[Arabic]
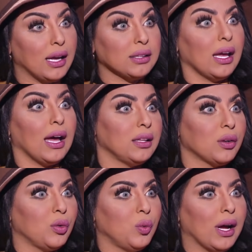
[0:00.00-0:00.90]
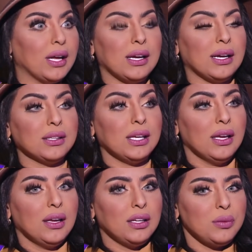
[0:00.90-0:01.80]
اعطي هذه القوه انا اعطي
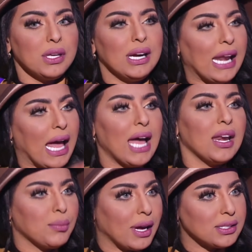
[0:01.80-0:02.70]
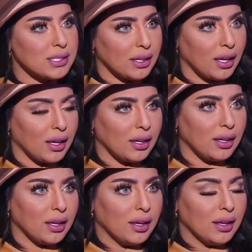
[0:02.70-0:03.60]
يمكن الهاله مالتي هي
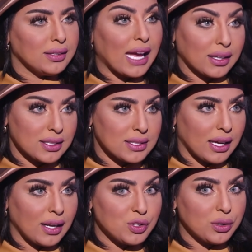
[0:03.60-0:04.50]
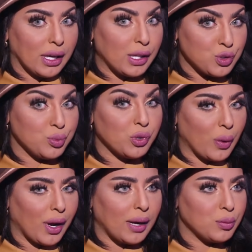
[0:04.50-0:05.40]
اللي تعكس مم. على على الجمهور
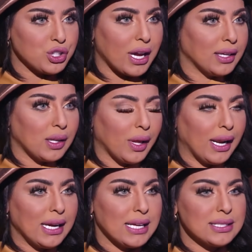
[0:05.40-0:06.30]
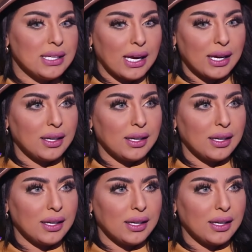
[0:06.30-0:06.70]
او على المشاهد او على الناس ان انا